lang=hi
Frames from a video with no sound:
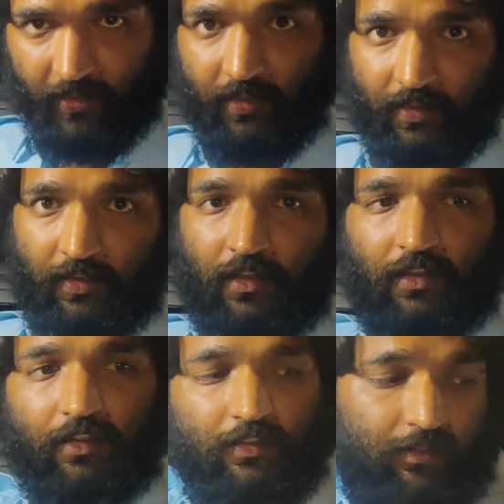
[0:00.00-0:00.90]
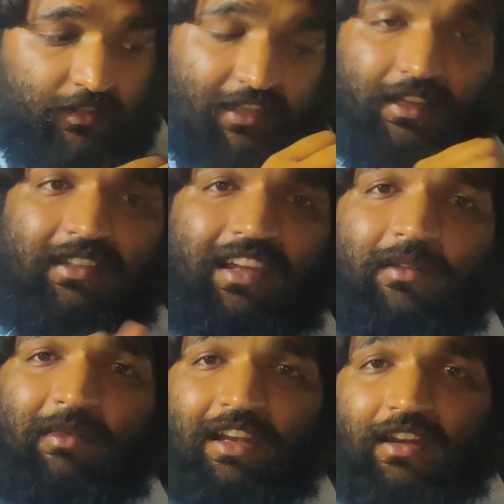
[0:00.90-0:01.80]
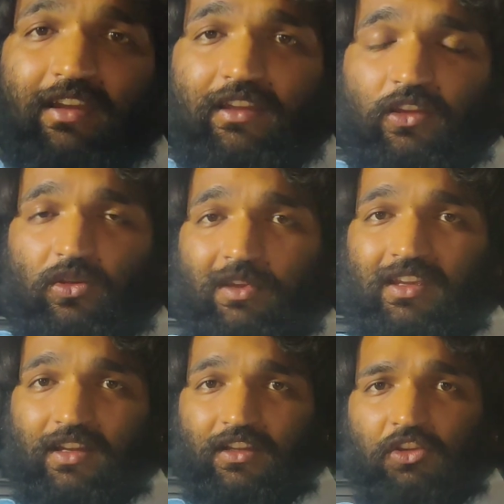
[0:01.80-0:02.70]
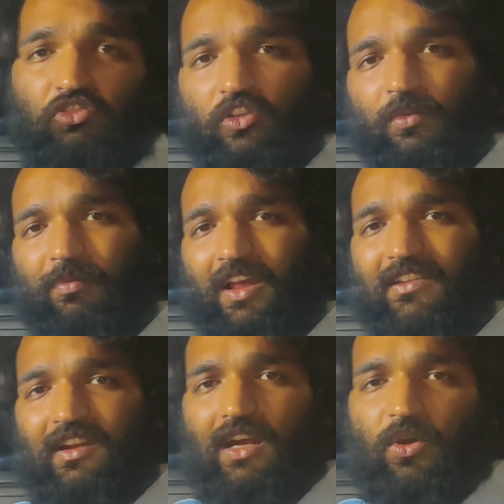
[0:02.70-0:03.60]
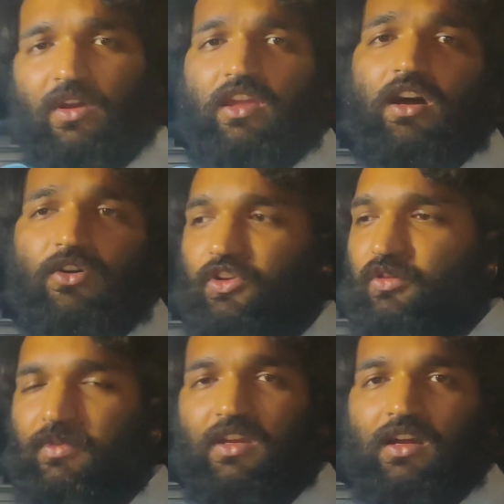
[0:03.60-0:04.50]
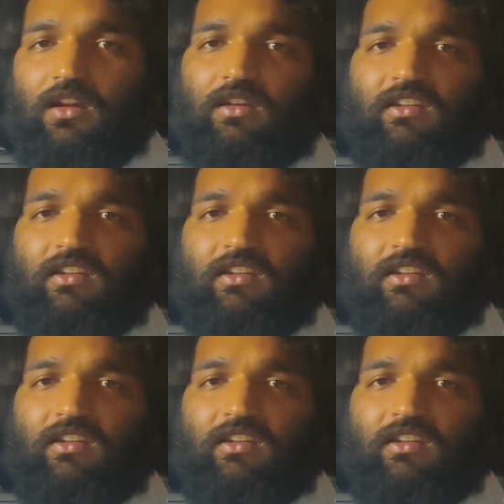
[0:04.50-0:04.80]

शर्ट सिली चाय मिल रही है देखो भैया ने तीन सौ रुपये प्राइस रखा हुआ है यहाँ होगे तो भैया